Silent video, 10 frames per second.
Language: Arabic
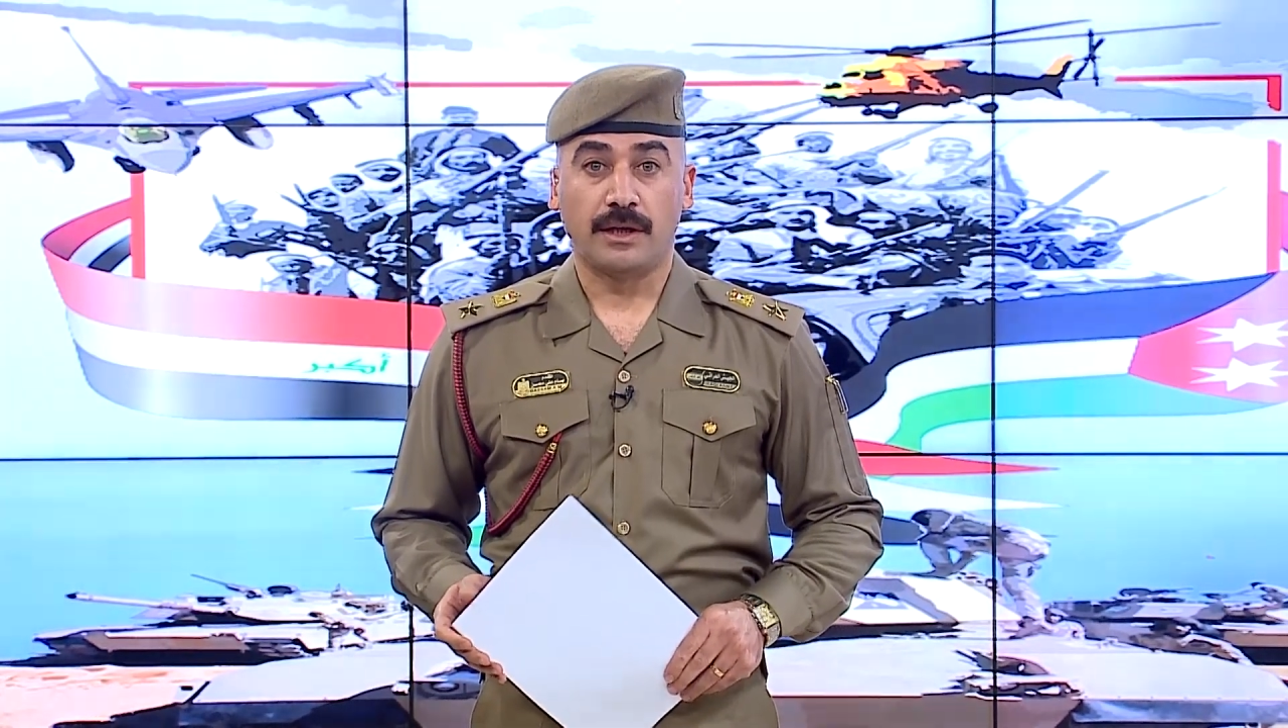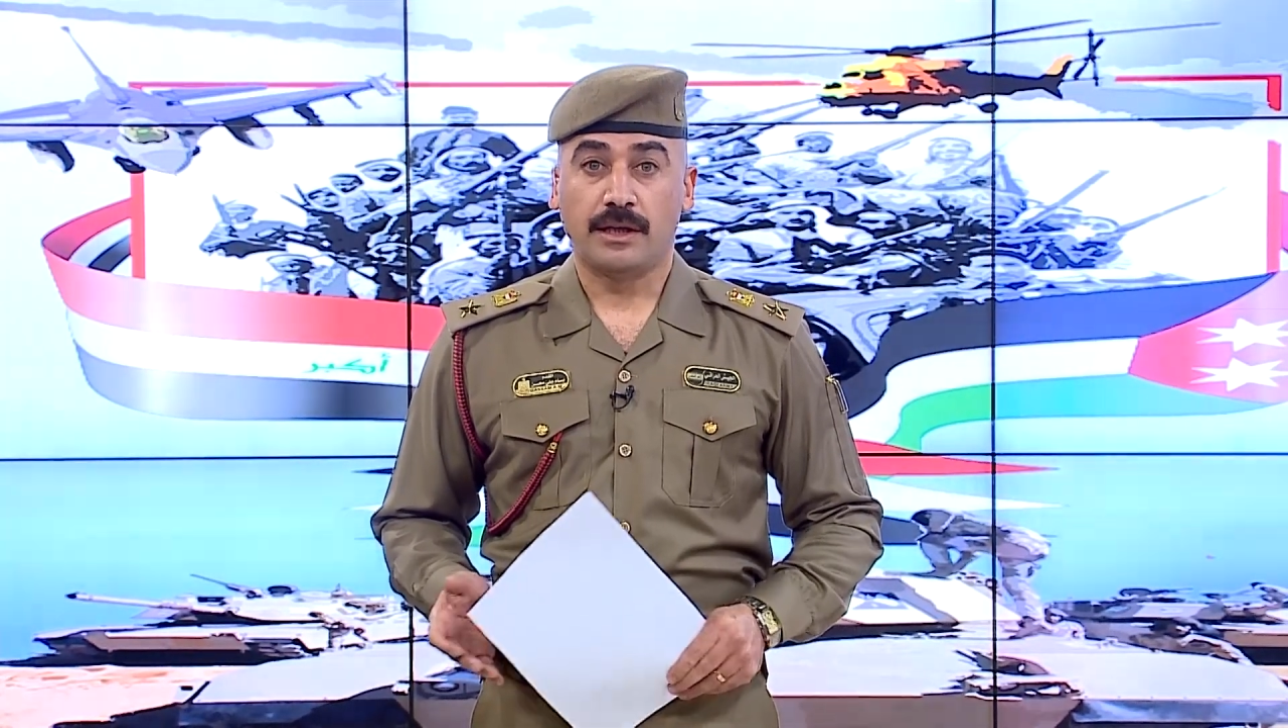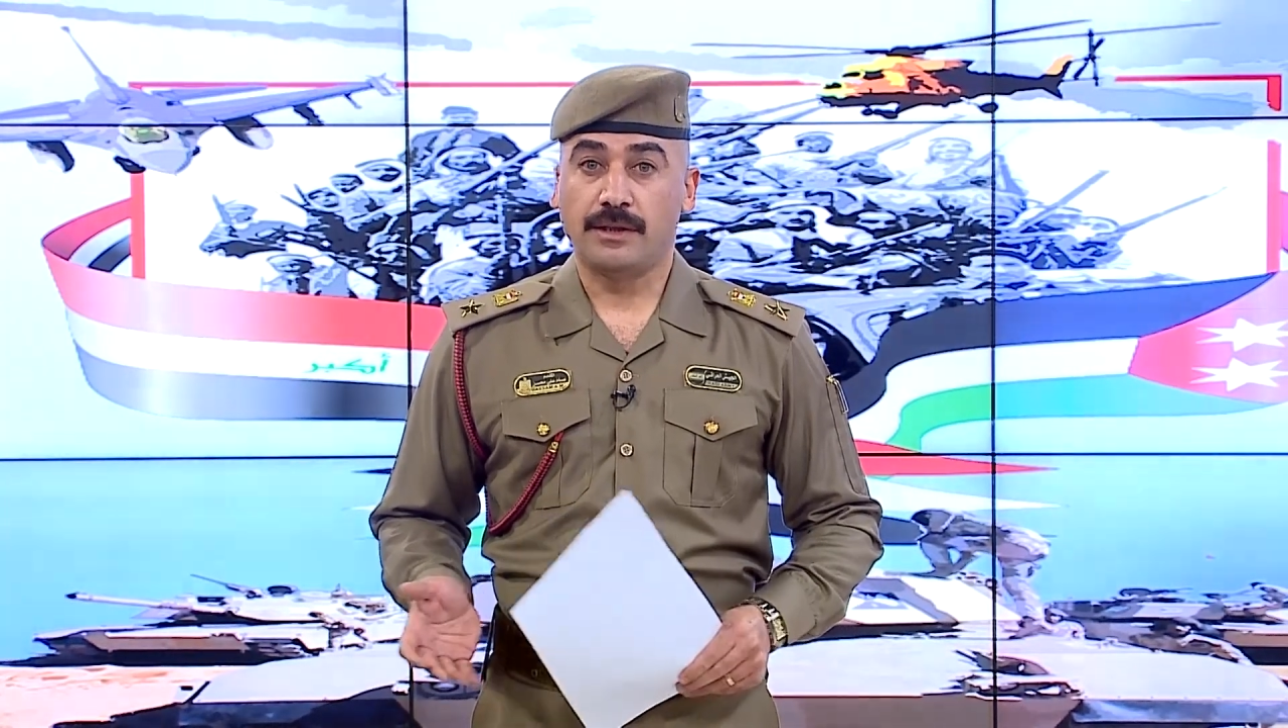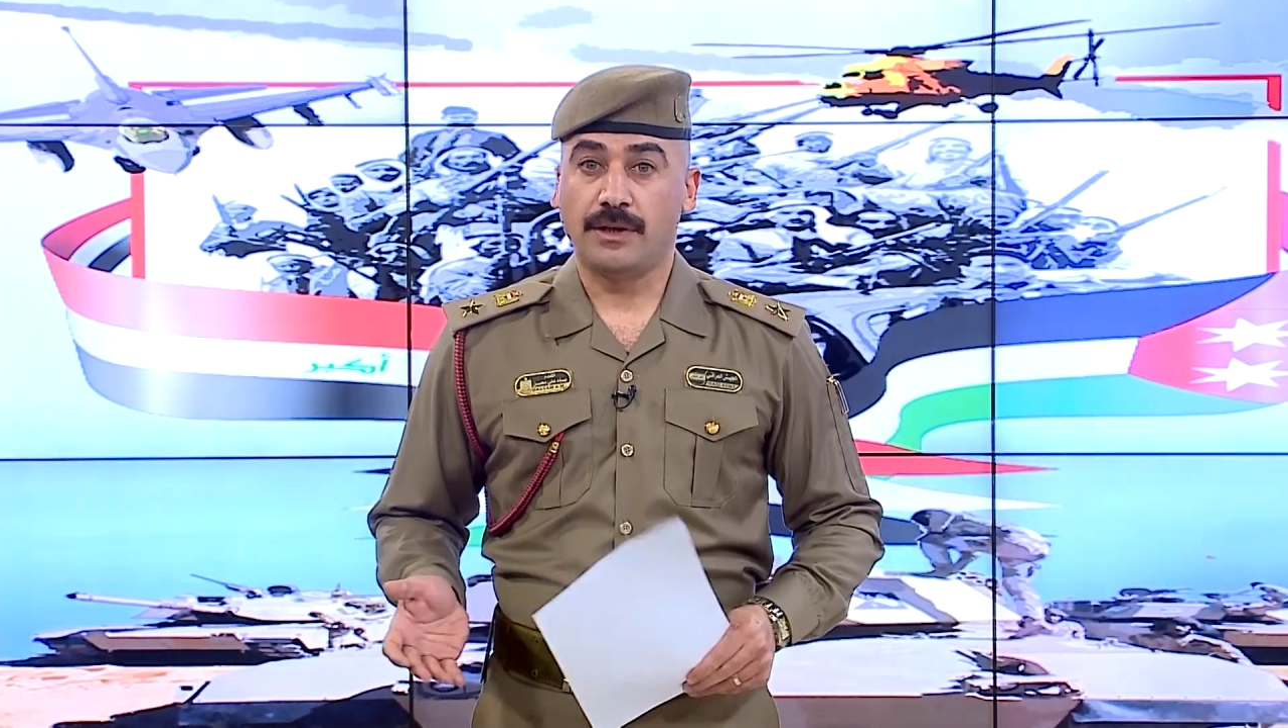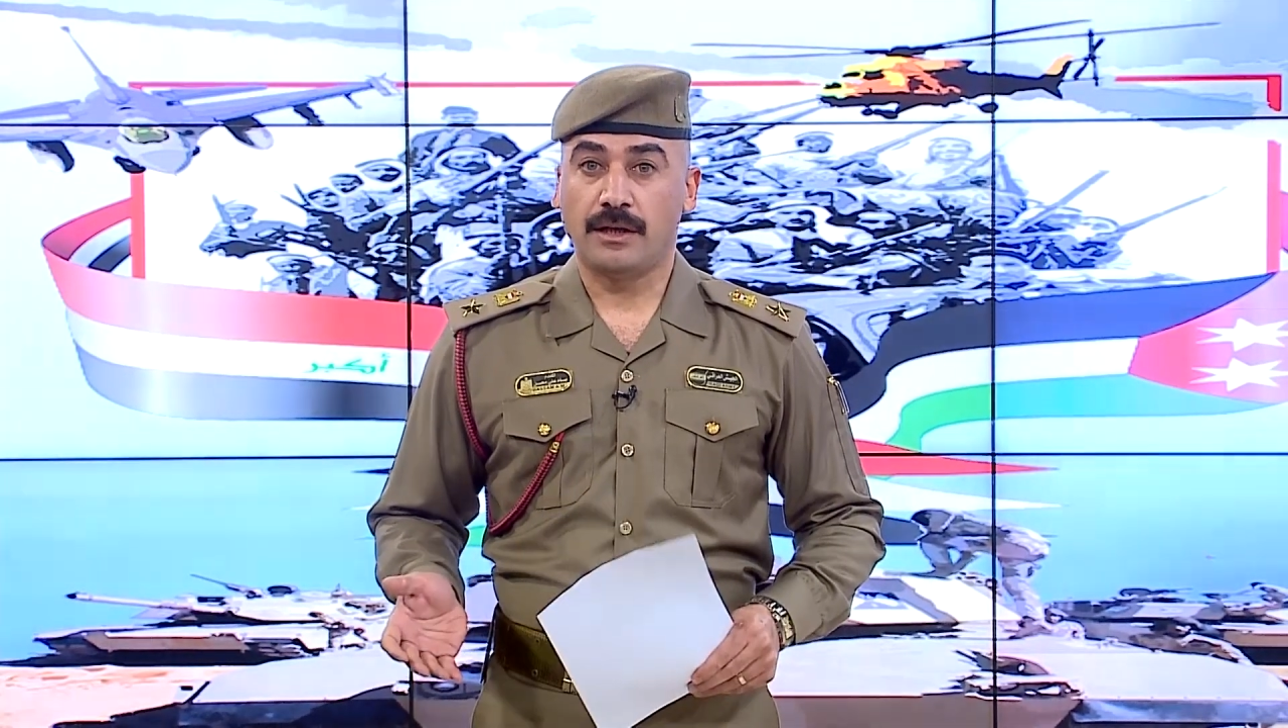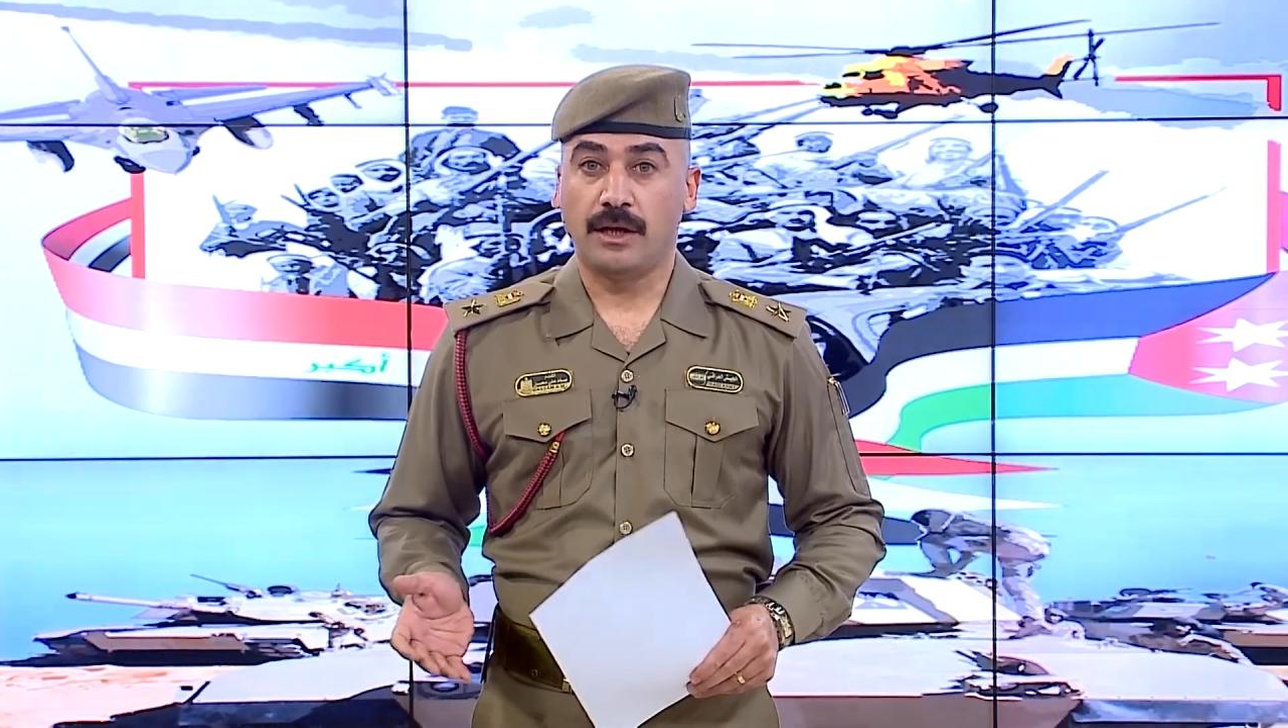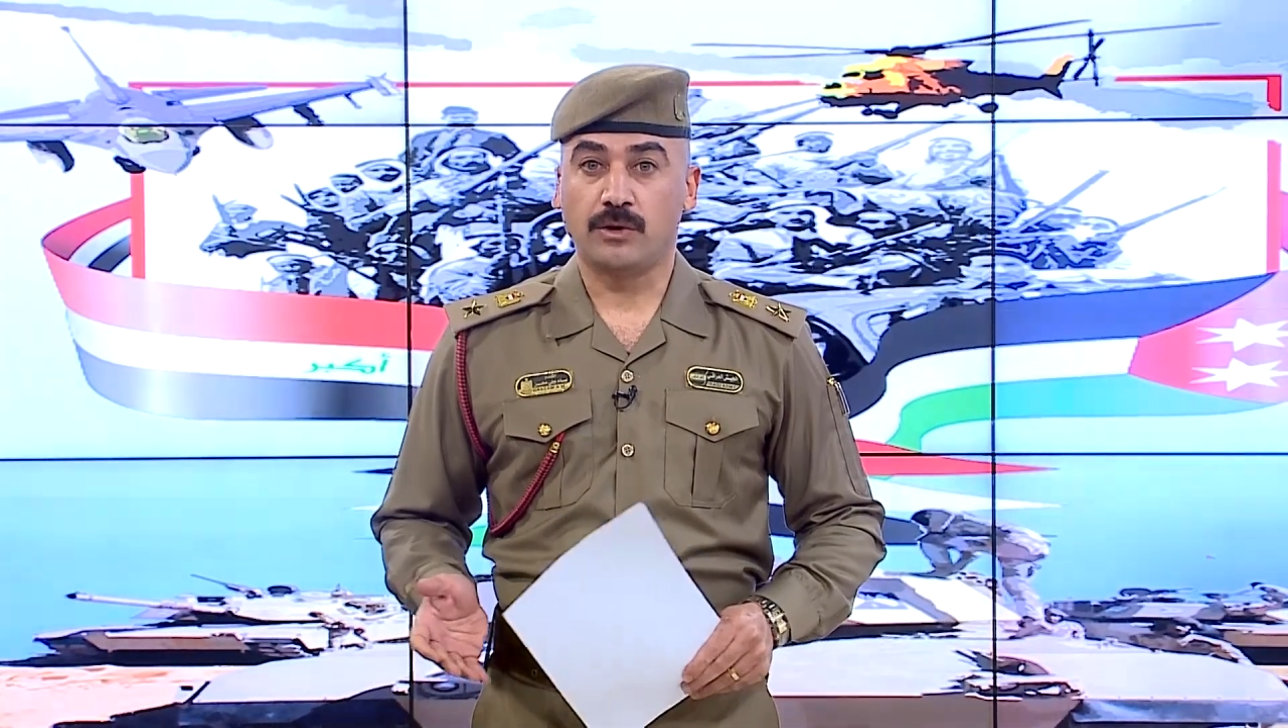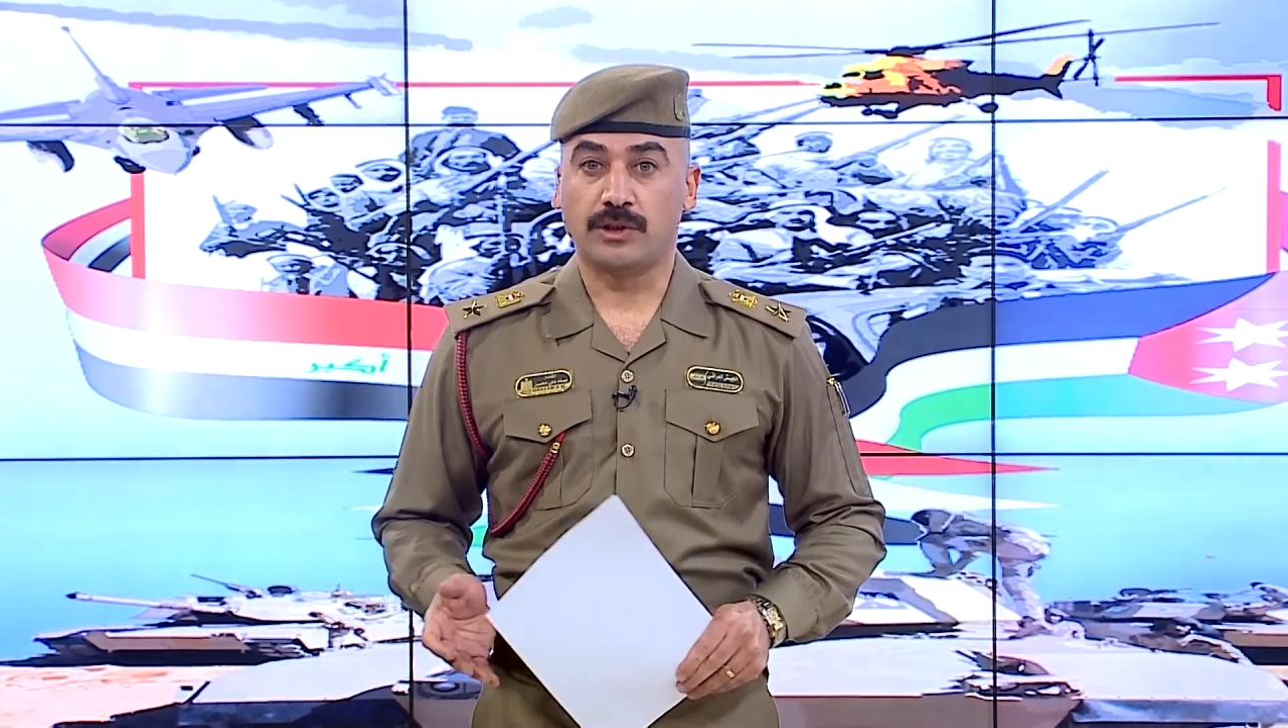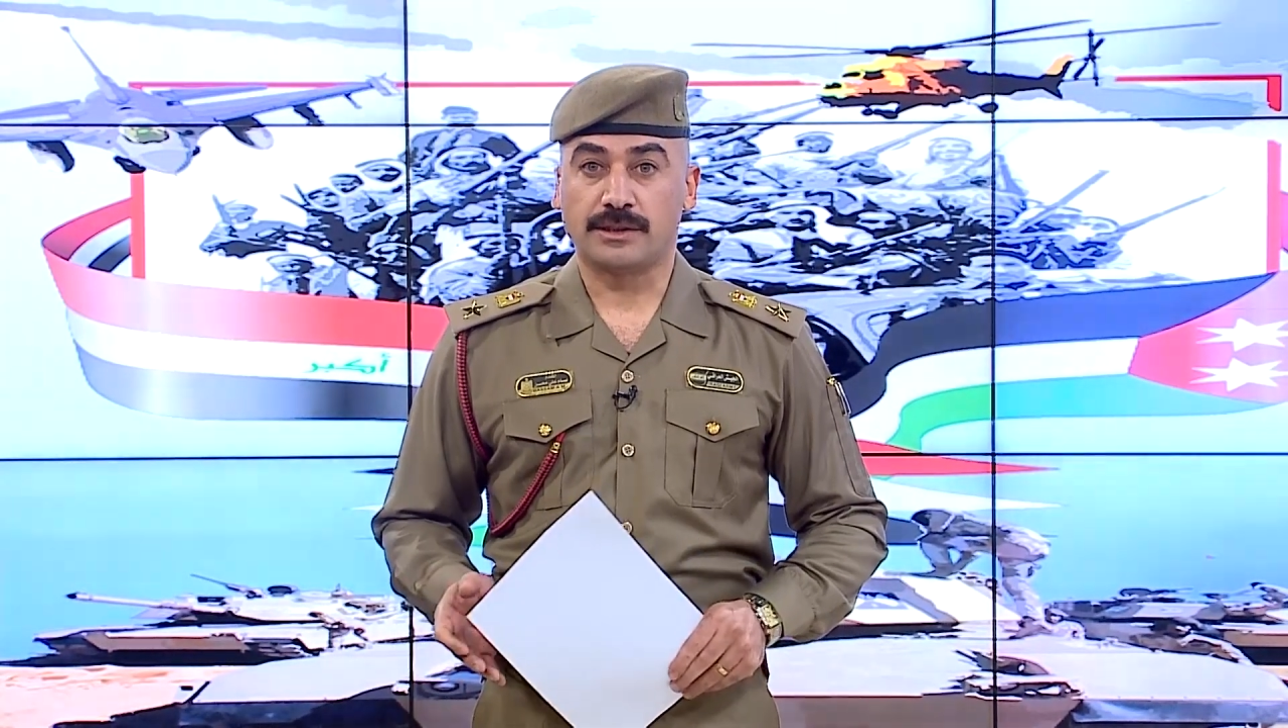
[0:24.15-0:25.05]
لذا لا يوجد